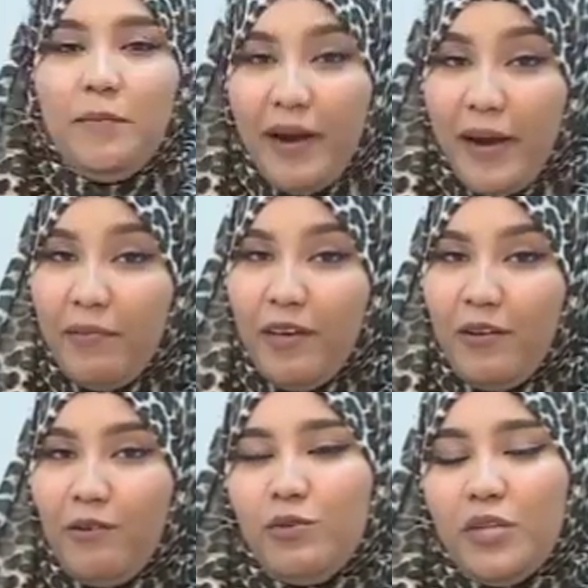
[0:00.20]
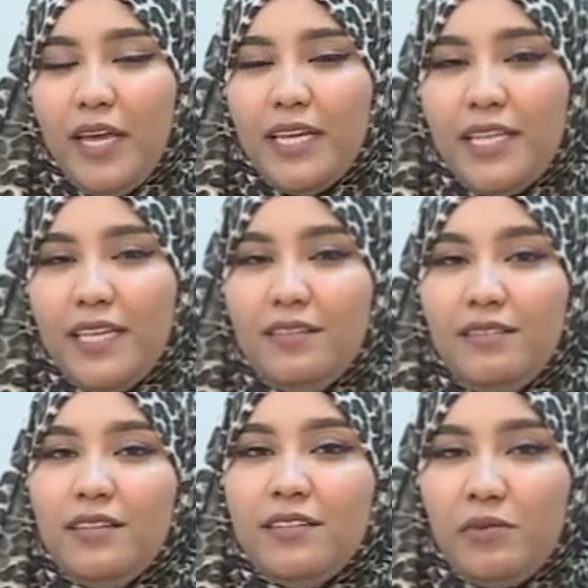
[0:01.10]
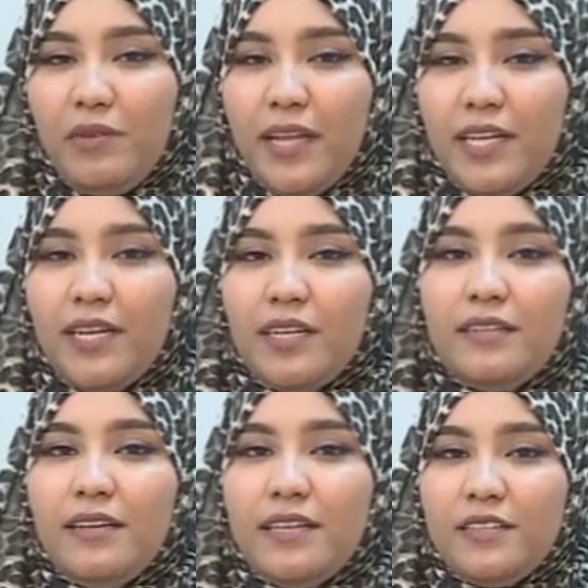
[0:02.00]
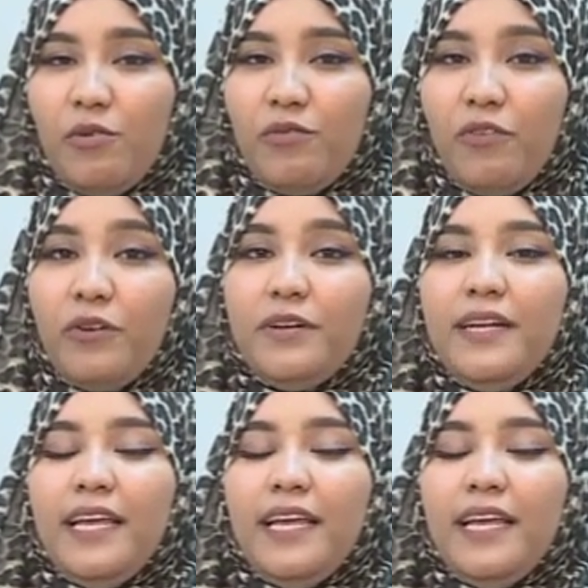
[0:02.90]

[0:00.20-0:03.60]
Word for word: مرحبا بكم مشاهدين سودانية S24